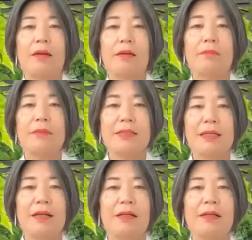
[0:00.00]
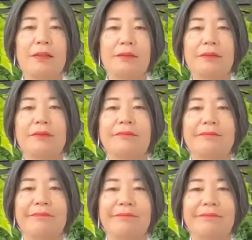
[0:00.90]
皆さん、
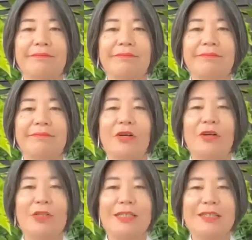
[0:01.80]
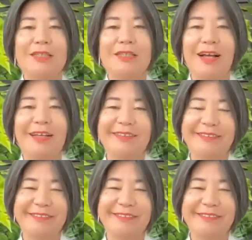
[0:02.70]
こんにちは。